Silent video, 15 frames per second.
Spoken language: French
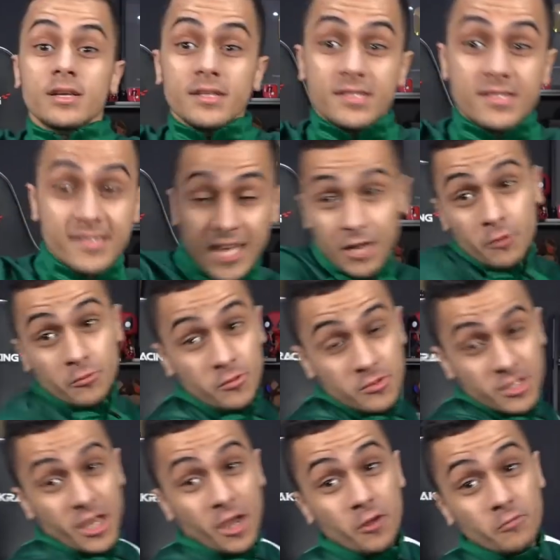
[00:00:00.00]
Salut à tous,
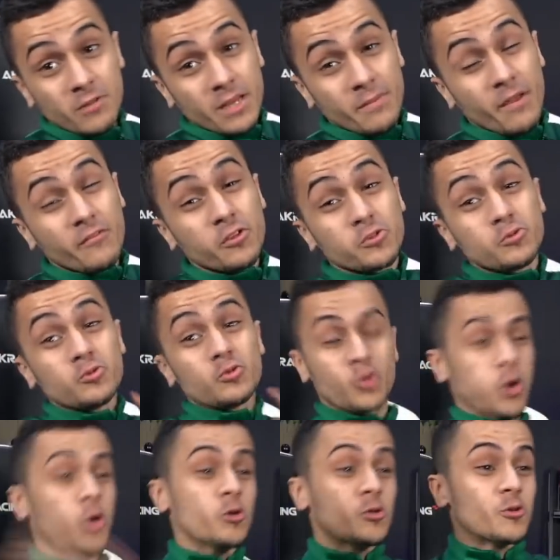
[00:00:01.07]
c'est Unmin et bienvenue dans une
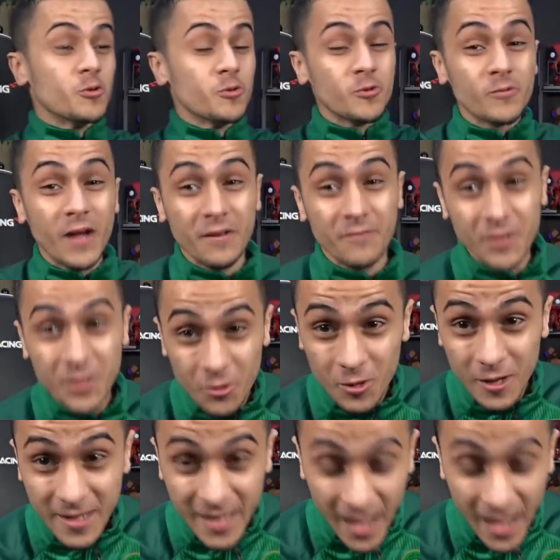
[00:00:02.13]
toute nouvelle vidéo les gars